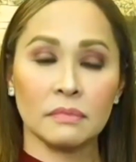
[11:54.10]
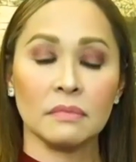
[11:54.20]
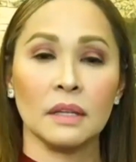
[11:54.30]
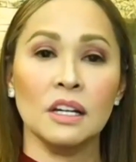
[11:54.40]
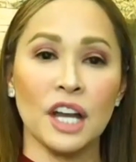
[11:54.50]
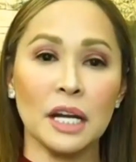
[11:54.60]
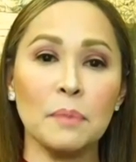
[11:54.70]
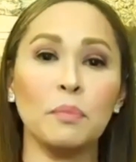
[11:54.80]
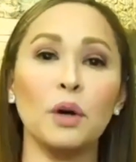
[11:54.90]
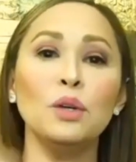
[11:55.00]
sharing
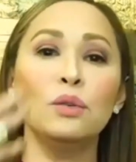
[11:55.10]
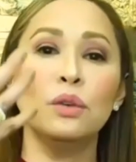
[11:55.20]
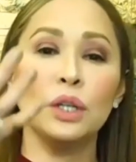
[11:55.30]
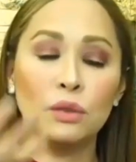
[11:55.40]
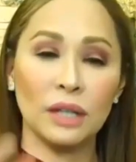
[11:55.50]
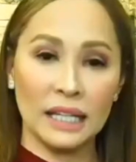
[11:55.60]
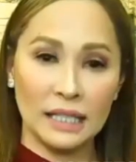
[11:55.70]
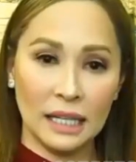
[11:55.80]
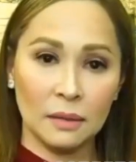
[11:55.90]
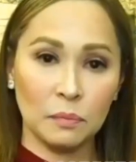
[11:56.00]
po yung yung
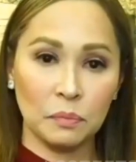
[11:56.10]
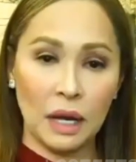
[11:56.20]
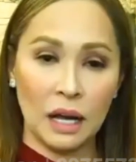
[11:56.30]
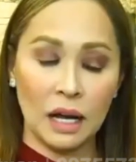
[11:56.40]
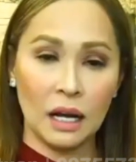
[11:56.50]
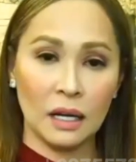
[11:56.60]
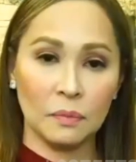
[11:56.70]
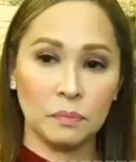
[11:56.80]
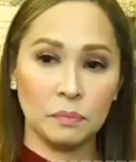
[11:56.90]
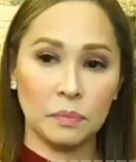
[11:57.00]
kanyang uh,
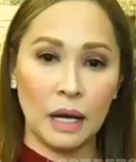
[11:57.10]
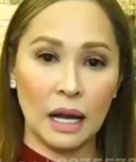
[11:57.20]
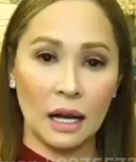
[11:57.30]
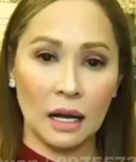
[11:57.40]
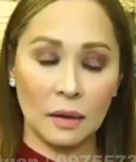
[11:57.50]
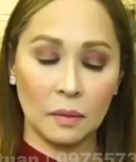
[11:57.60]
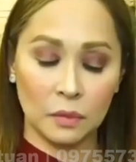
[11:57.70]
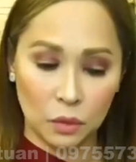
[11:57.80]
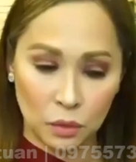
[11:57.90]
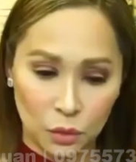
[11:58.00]
uh,
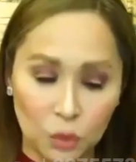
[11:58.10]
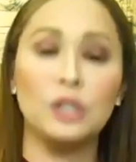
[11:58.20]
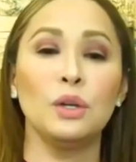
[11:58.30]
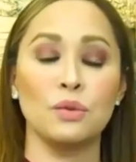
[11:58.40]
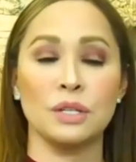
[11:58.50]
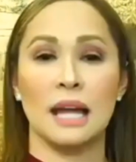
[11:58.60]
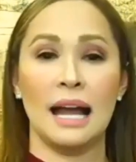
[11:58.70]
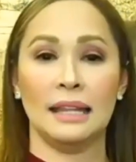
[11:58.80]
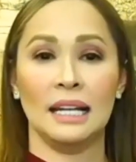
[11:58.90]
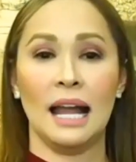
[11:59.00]
good news sa
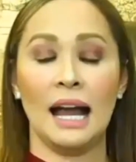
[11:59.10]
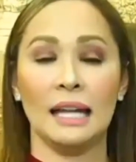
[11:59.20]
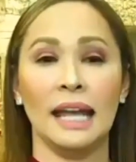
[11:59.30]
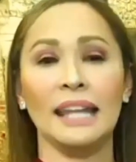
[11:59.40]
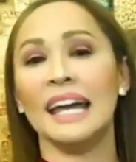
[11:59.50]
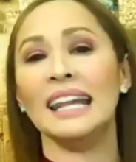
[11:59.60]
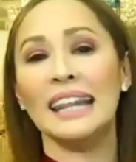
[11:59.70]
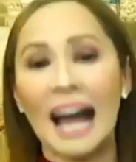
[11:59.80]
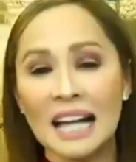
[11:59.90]
ating lahat. And then last